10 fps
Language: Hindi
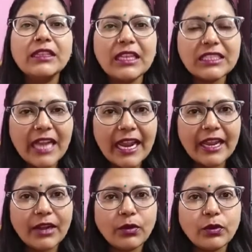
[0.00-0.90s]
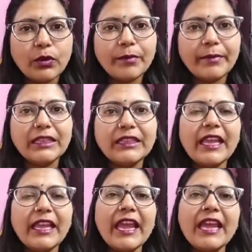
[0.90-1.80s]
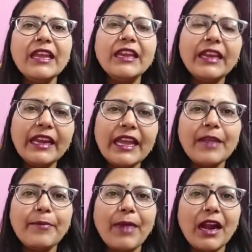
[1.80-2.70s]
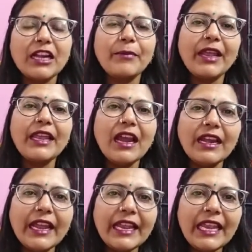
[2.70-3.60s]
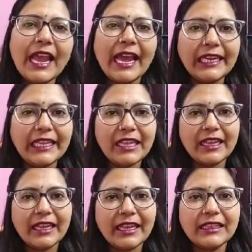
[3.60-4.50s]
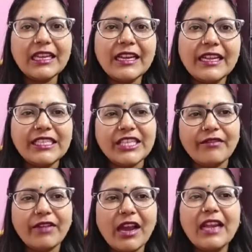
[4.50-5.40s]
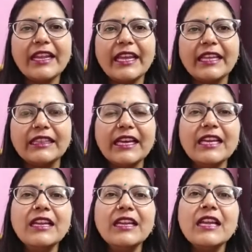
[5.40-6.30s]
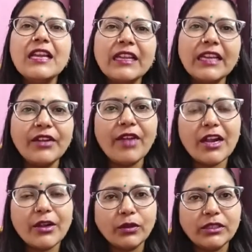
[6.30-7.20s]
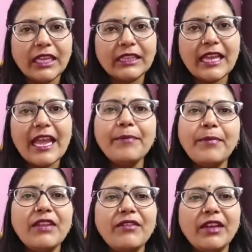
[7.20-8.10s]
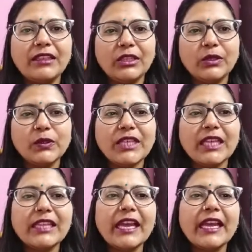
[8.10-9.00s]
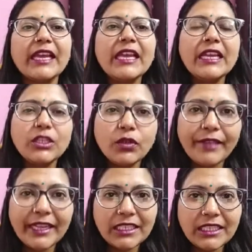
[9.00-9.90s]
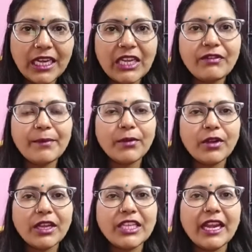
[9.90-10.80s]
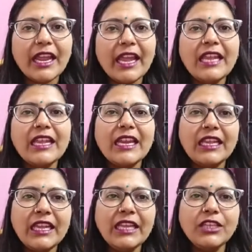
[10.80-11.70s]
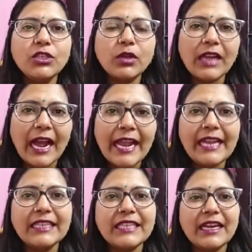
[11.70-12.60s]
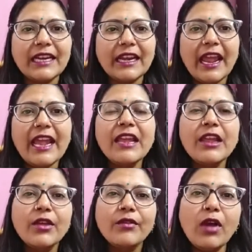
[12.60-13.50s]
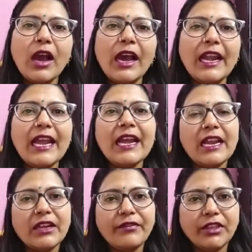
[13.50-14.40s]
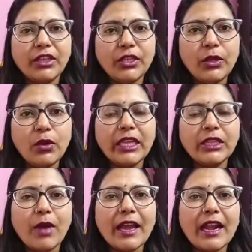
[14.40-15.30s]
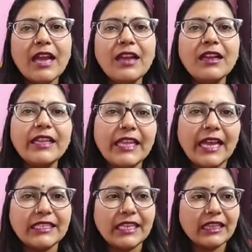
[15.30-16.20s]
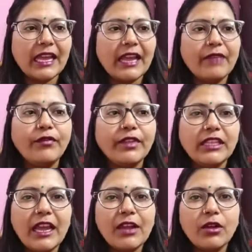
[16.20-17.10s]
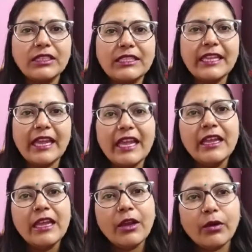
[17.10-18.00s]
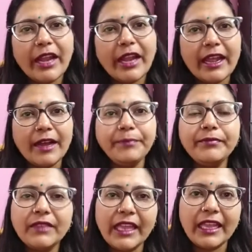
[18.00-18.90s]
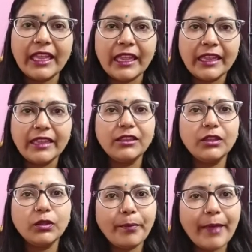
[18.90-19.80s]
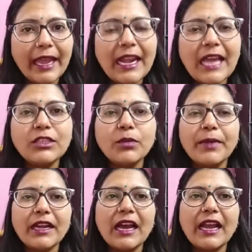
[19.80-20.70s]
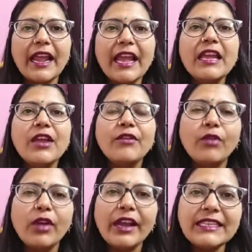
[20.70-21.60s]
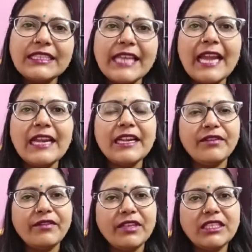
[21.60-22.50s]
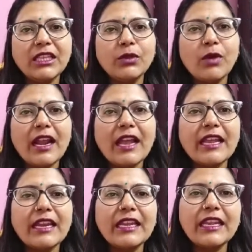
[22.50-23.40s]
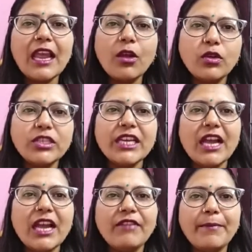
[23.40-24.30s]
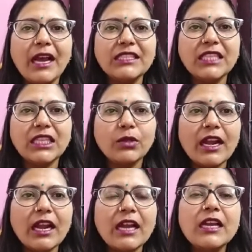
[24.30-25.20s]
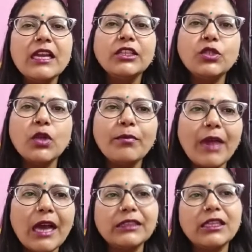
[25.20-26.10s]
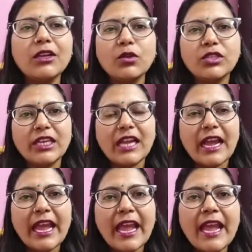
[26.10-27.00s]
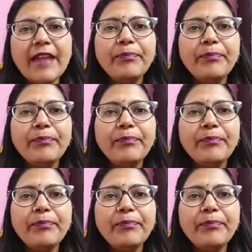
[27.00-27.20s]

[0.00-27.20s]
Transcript: दशाएं अनुकूल मिलती हैं नए पार्ट में या नई एल्गी के अंदर नए शैवाल के अंदर कन्वर्ट हो जाता है परिवर्तित हो जाता है जो वेजिटेटिव रिप्रोडक्शन है यानी कि जो कायिक जनन है वो अलग अलग विधियों के द्वारा किया जाता है वो विधियाँ कौन सी है उन्हें हम देखेंगे तो पहला जो प्रकार है वो है सेल डिवीजन द्वारा यानी कि कोशिका विभाजन द्वारा जो मात्र कोशिका है